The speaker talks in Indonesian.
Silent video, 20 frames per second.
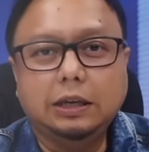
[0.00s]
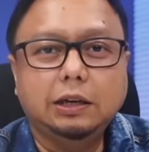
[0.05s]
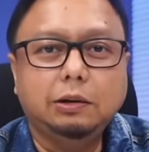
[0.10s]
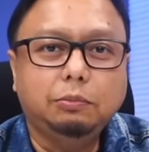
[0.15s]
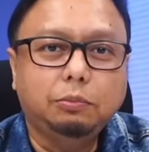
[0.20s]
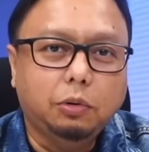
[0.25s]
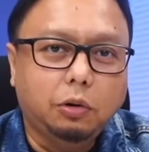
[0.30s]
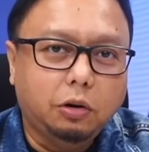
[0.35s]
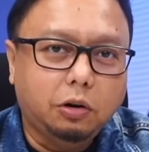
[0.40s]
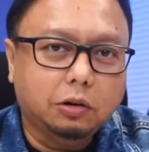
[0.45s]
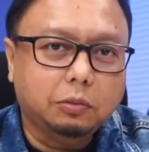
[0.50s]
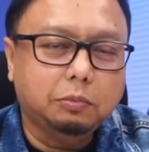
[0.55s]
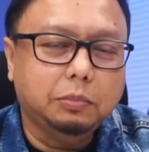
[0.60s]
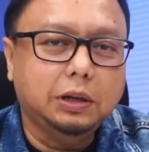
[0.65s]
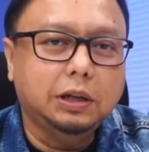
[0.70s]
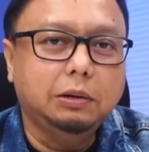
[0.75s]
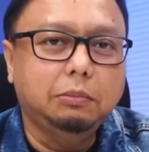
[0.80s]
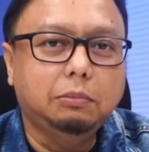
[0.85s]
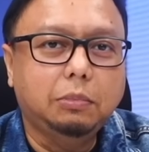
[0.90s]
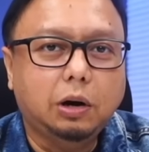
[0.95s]
keyboard,
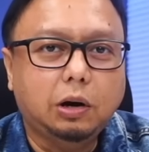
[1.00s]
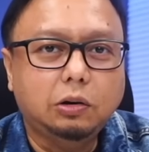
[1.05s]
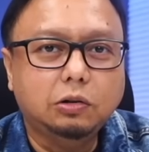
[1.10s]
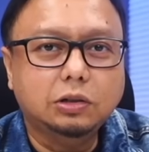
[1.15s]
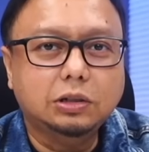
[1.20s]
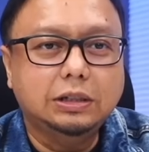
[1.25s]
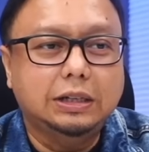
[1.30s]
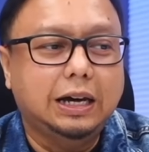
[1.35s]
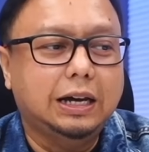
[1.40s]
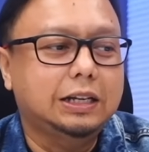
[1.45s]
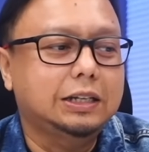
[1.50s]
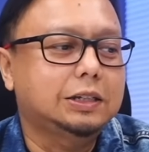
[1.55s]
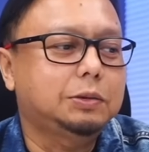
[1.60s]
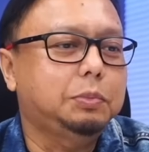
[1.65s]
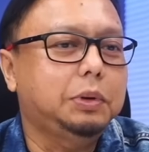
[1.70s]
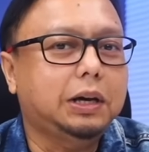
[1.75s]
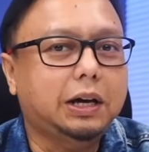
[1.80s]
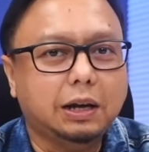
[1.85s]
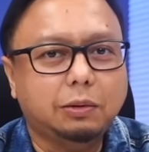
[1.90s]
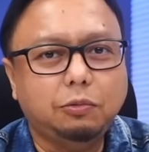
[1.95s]
beli mouse dan
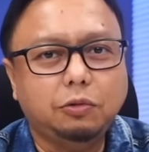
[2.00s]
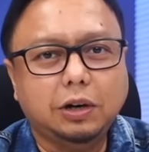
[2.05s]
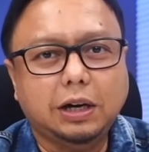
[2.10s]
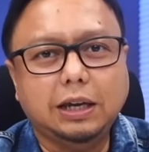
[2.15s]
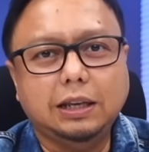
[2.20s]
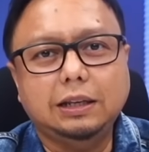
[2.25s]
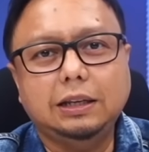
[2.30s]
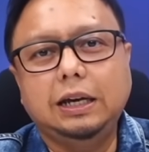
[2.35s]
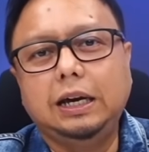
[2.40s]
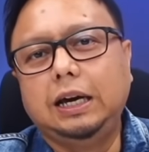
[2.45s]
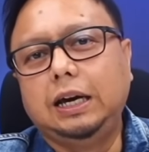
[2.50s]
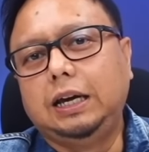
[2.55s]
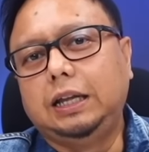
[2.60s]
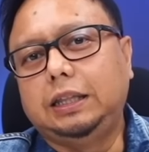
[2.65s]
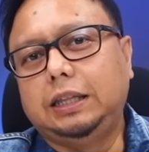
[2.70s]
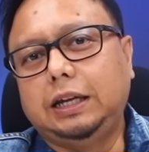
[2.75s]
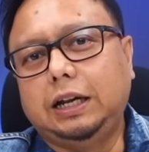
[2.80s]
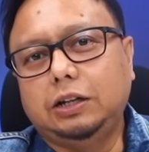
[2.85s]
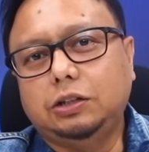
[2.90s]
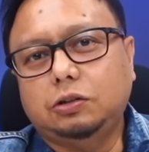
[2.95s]
speaker mungkin
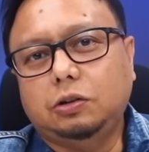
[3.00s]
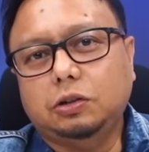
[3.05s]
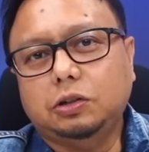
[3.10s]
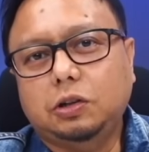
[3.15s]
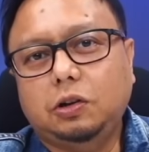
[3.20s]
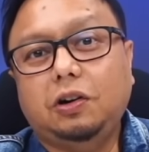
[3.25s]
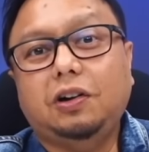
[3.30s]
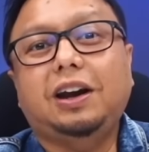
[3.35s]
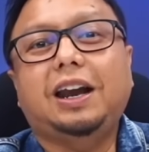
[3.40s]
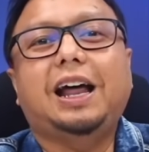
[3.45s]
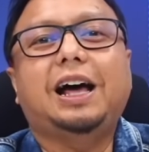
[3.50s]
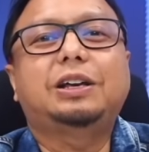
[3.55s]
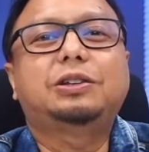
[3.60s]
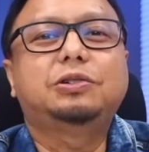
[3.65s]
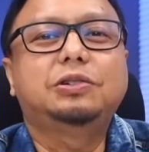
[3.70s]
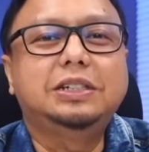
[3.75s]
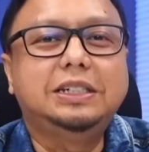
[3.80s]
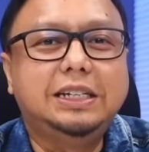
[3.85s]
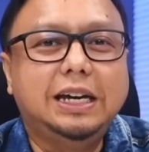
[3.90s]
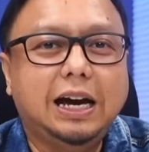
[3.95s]
tinggal colok-colok
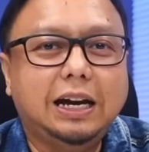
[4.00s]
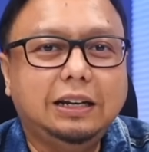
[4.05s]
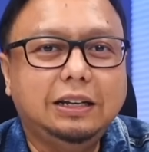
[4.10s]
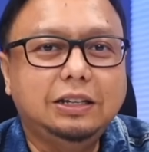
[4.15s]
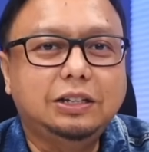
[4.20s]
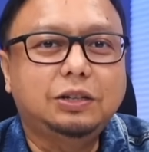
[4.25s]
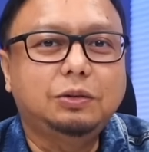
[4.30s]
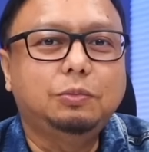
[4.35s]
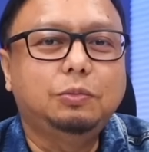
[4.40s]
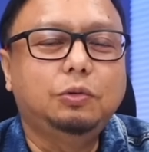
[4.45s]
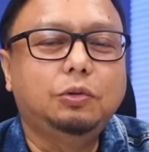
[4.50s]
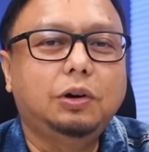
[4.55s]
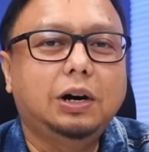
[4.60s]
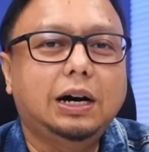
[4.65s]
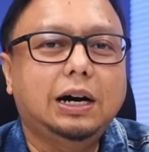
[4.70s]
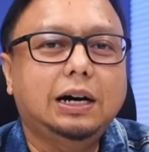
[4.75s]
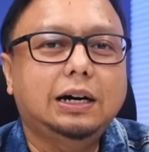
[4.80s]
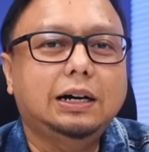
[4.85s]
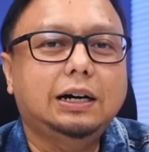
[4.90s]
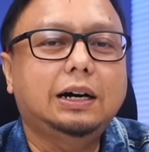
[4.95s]
langsung jadi
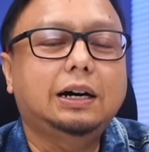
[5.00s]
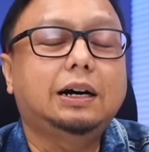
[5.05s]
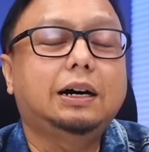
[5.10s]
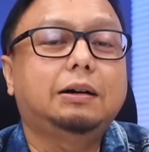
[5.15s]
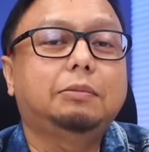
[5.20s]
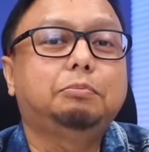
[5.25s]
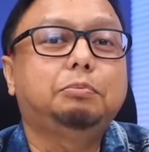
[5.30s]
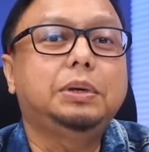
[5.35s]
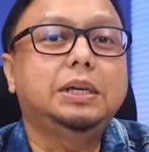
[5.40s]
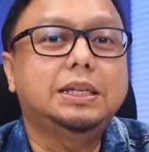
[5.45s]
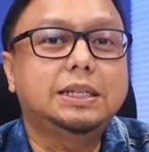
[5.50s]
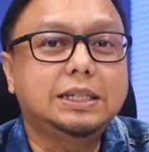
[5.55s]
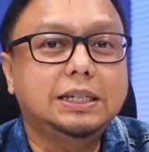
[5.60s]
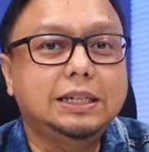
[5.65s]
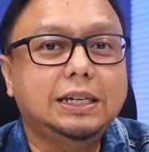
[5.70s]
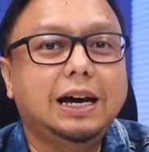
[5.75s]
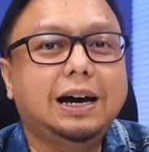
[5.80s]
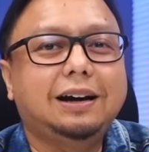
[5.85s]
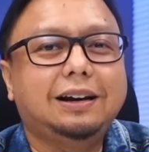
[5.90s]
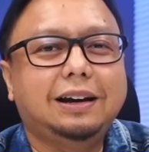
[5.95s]
sebuah uh, eh,
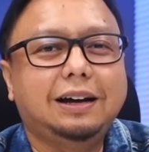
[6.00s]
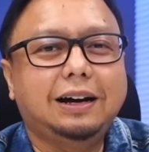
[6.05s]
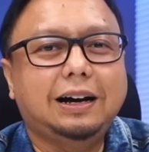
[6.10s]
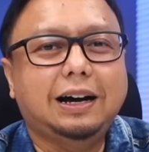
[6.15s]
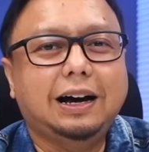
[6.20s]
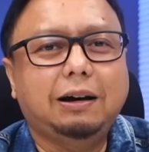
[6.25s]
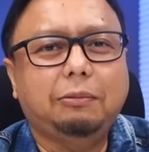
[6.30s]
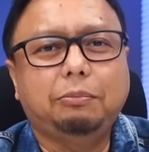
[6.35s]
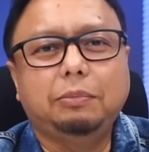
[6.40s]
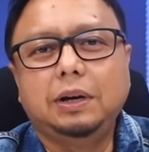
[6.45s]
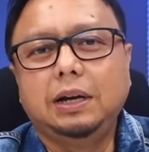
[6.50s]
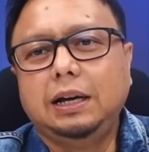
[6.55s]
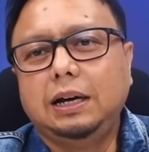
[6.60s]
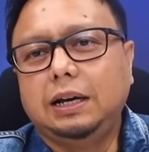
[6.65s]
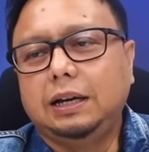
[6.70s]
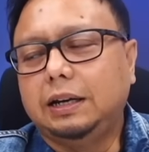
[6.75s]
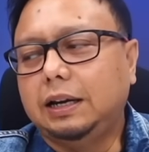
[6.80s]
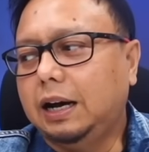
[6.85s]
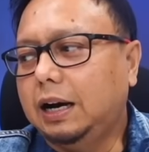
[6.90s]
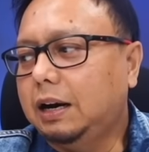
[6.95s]
PC yang lengkap.
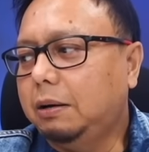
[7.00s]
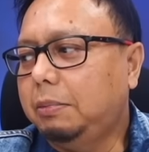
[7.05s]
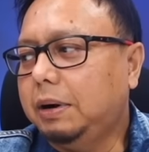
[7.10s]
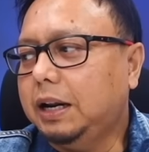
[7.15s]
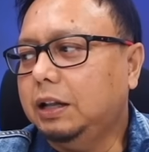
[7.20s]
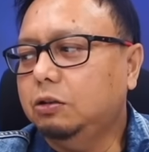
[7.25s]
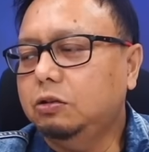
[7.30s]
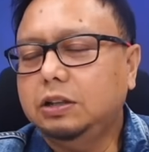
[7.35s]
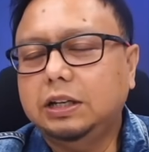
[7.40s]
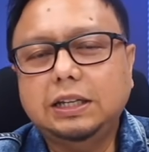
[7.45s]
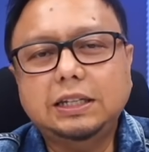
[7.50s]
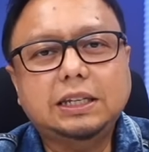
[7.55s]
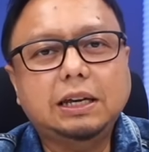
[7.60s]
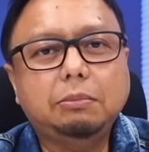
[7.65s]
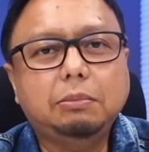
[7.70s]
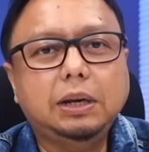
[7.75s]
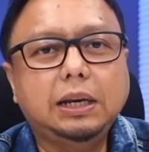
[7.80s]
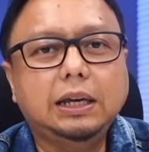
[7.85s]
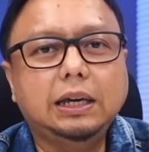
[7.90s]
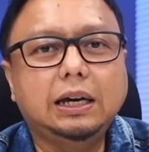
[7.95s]
Nah kemarin tuh jadi saya
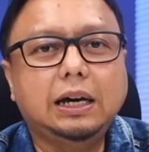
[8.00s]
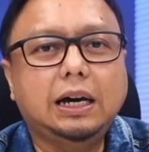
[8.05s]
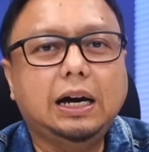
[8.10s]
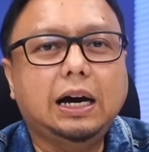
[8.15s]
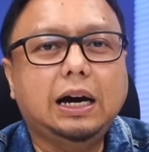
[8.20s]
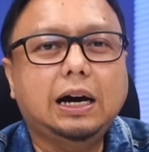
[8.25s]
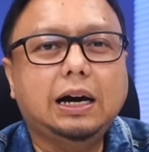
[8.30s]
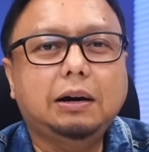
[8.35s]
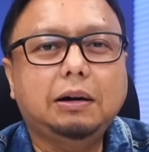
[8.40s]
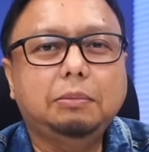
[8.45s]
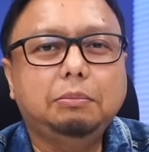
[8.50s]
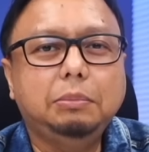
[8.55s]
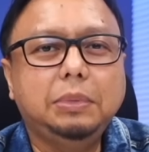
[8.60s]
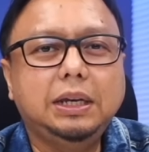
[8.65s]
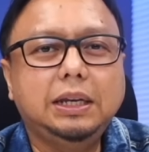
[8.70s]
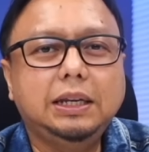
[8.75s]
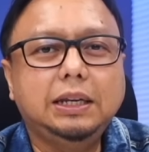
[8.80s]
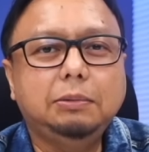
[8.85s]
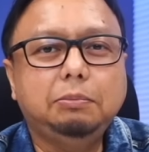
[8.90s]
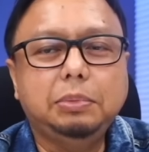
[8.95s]
beli uh,
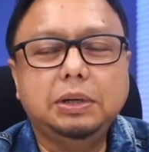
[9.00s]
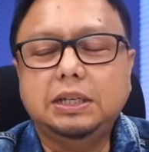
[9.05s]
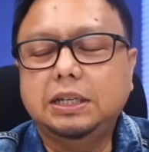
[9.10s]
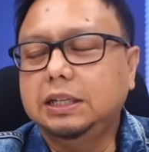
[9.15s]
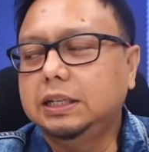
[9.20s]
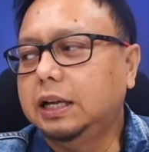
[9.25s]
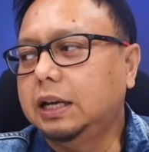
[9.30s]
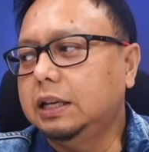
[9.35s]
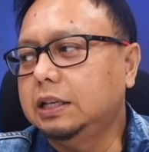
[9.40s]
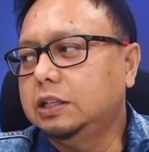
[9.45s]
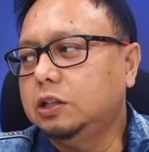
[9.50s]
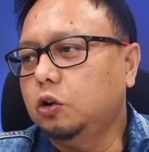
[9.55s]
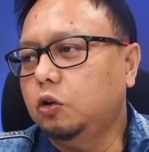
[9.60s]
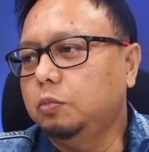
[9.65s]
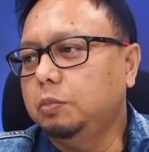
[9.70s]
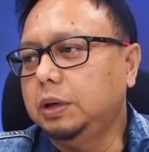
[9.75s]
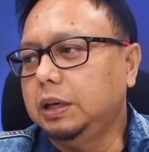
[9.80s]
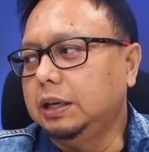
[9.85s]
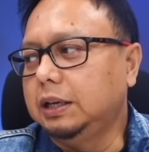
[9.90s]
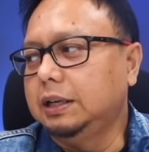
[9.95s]
mini PC dari
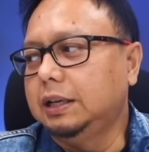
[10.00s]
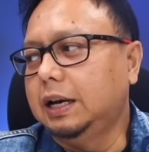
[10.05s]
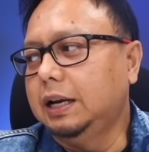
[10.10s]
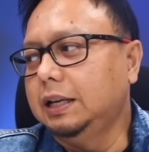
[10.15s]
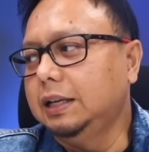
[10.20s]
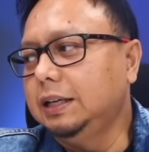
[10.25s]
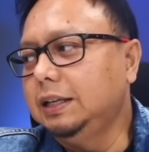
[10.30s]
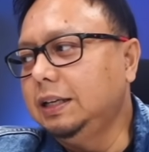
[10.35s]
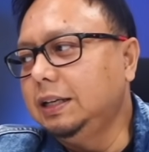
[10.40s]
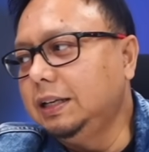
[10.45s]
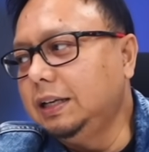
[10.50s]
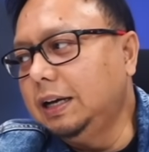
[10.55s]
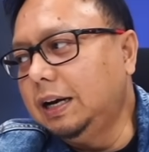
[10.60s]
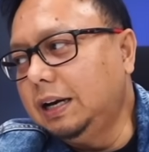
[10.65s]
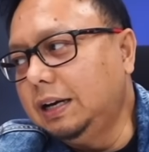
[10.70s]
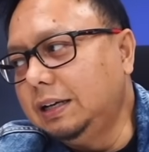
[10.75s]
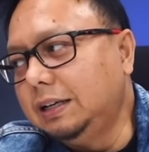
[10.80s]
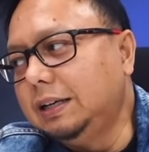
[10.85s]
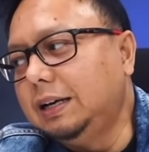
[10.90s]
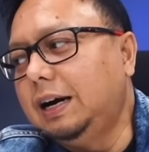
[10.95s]
Xiaomi dan ini dia
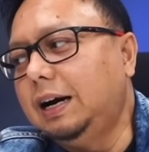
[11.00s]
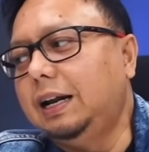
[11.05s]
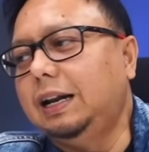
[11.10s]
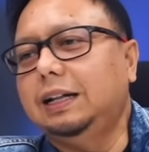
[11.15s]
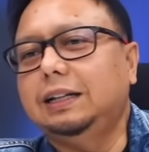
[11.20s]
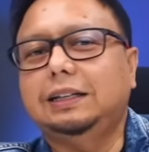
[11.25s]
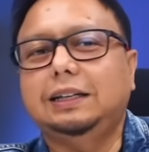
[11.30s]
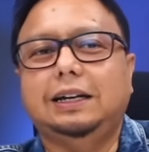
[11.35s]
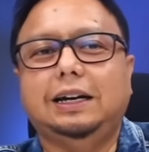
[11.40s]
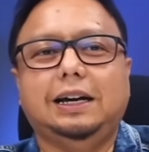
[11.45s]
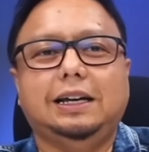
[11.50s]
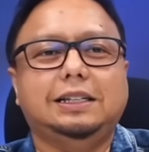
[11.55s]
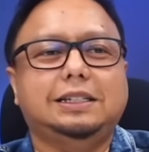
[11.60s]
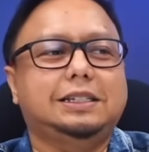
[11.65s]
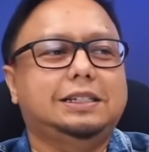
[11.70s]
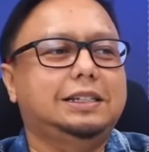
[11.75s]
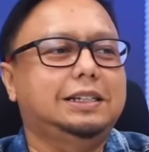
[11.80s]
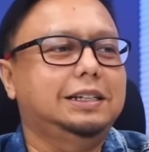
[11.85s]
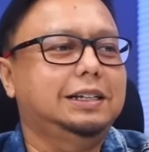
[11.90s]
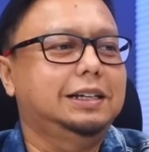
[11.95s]
alatnya guys.